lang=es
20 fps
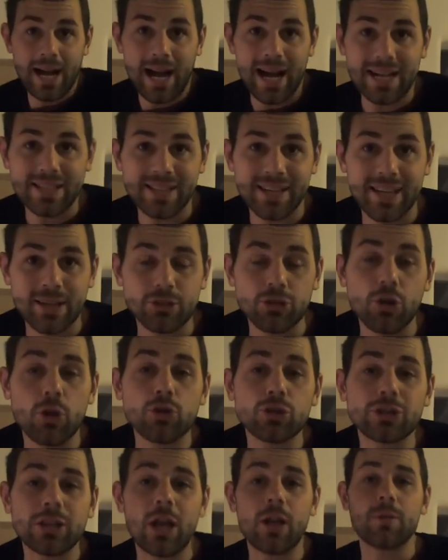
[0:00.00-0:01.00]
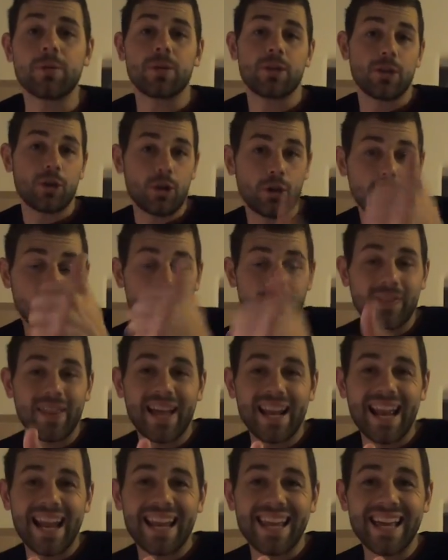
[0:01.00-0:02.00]
Así que si os ha gustado el vídeo,
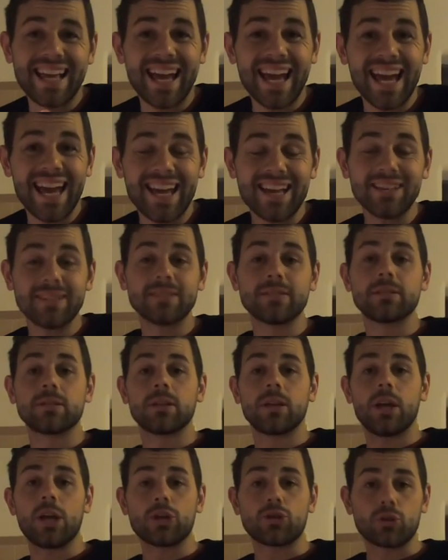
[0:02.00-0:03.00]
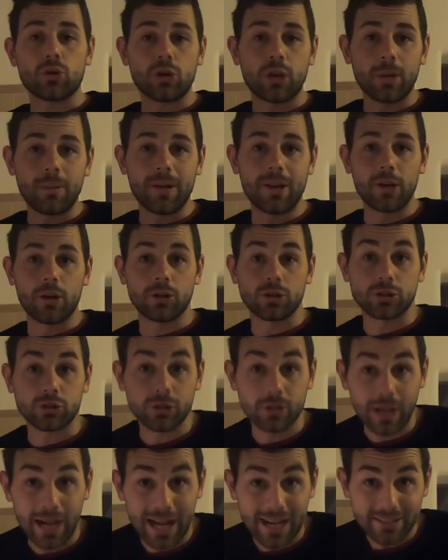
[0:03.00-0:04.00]
dale a like y
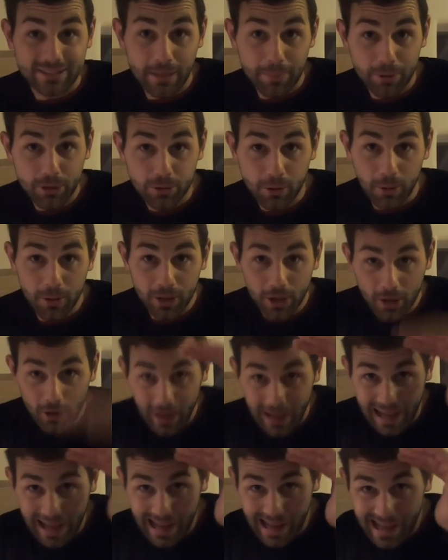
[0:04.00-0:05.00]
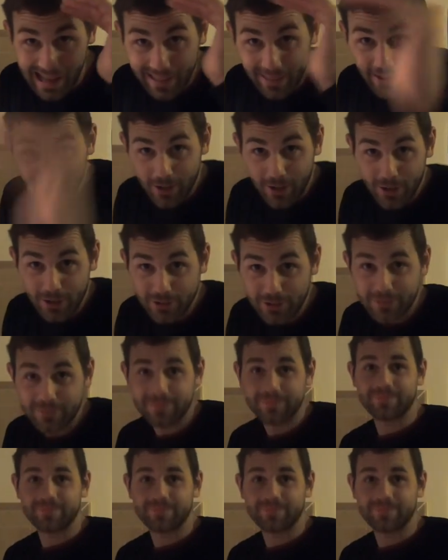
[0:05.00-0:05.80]
suscribiros. Hasta el próximo vídeo. Adiós.